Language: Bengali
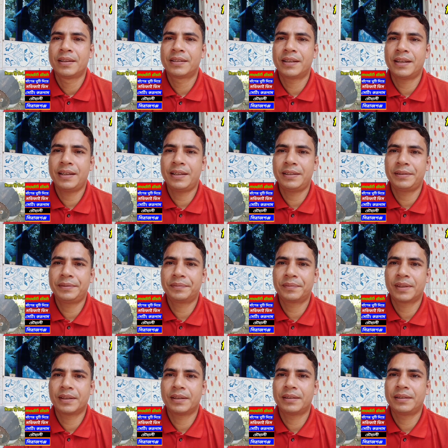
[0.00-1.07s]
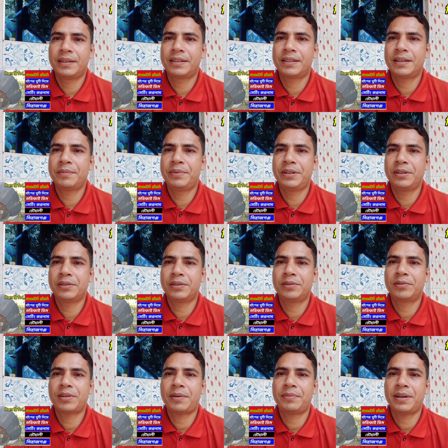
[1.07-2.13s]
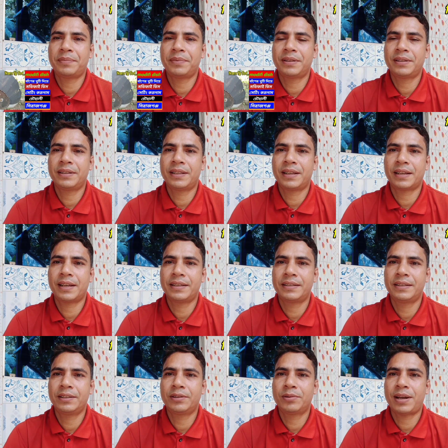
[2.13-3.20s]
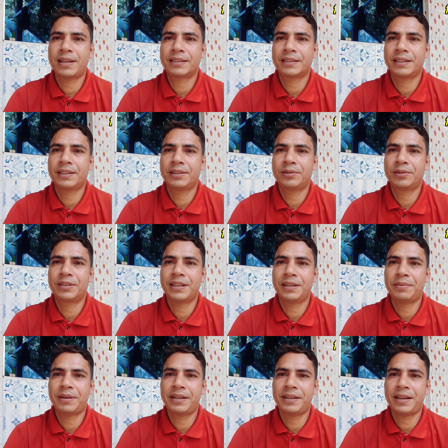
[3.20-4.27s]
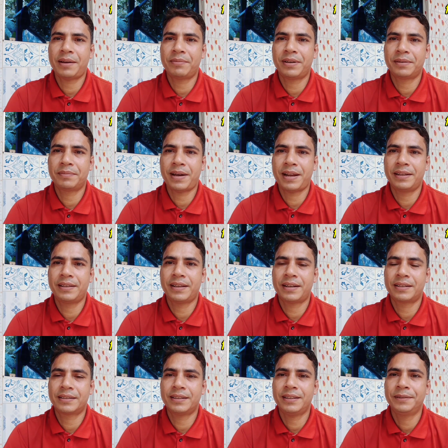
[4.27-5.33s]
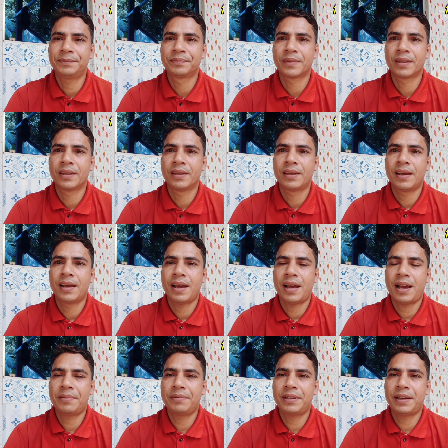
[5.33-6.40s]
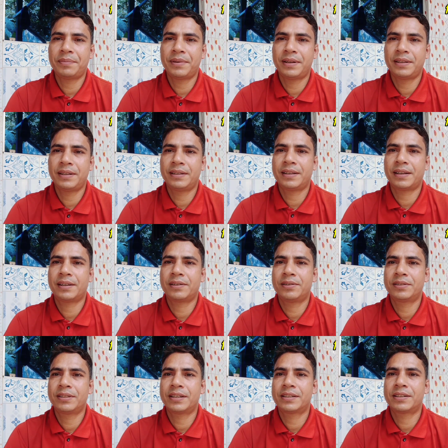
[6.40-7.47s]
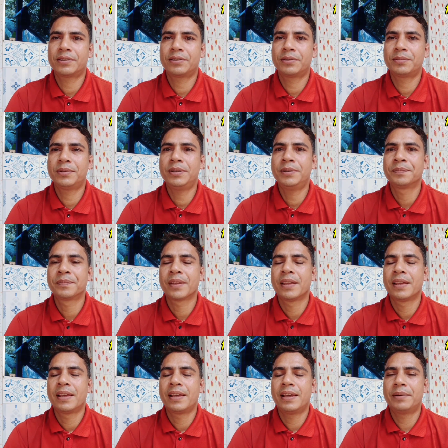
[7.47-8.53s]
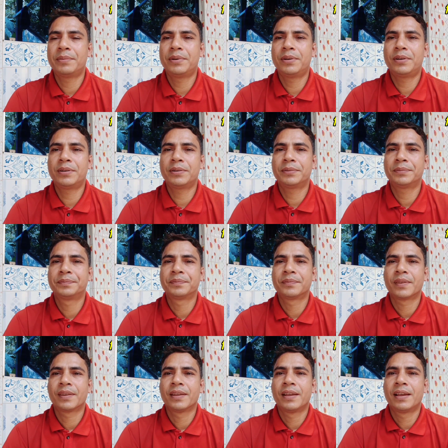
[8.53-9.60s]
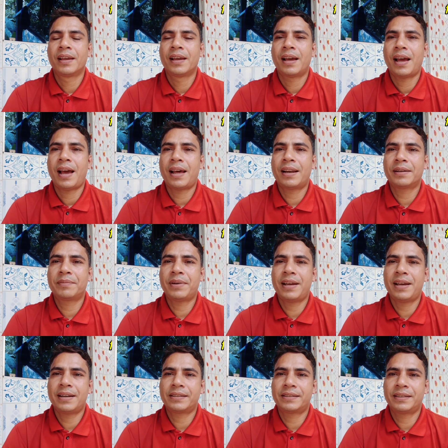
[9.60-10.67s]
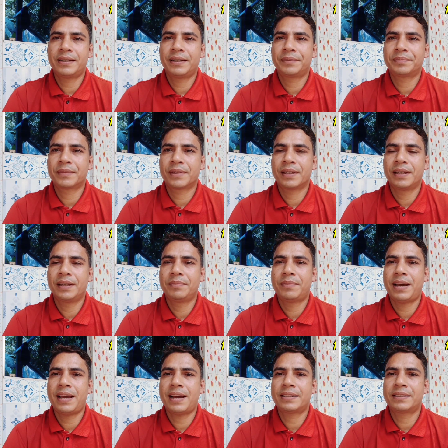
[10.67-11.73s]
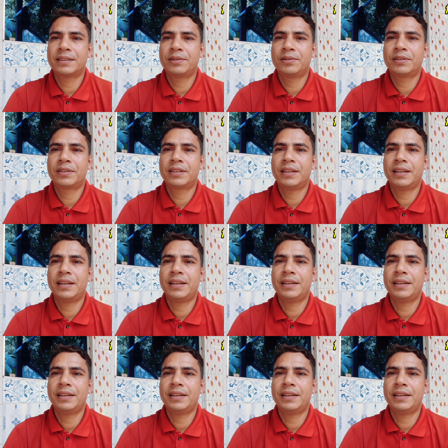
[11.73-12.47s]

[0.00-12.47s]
সেই ডিশের ভিডিও কিন্তু আমি আপনাদের দেখাইছি তো আজকে কিন্তু সেই ভাই আমার বাড়িতে আসছে আমি আপনাদের দেখানোর চেষ্টা করব এবং আরেক ভাই আসছে এই ভাই আসছে হচ্ছে